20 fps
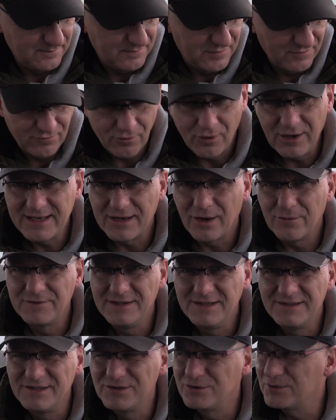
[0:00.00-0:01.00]
bevor ich auf
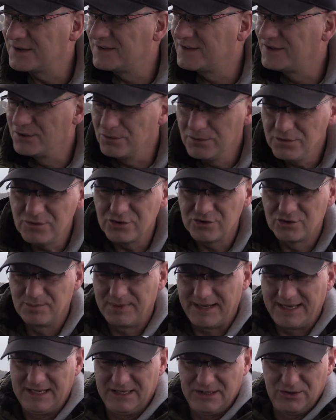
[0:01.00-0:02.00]
die Situation zu
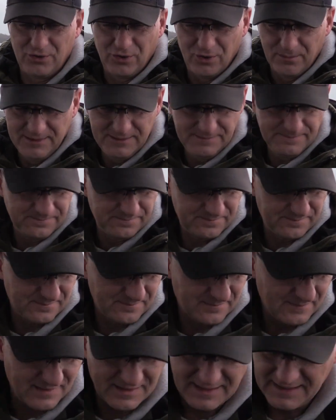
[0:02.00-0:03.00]
sprechen komme,
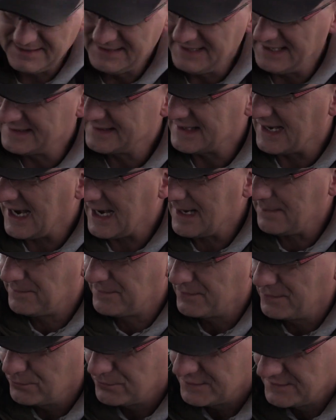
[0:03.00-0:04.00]
in der es
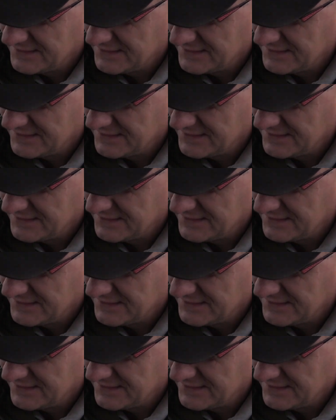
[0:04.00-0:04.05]
absolut